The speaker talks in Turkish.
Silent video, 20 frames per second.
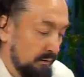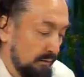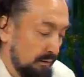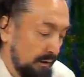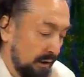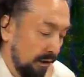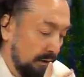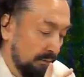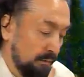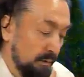
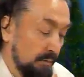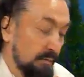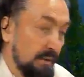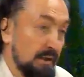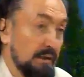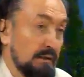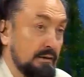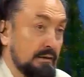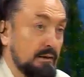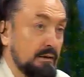Tek bir
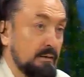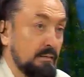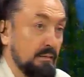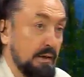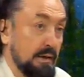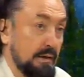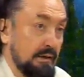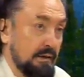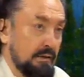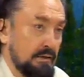millet gibi
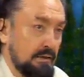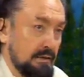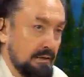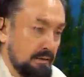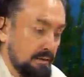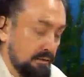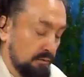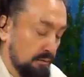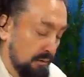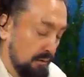hareket
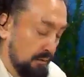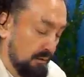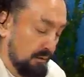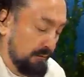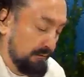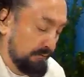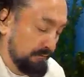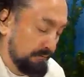edeceksiniz diyor Allah.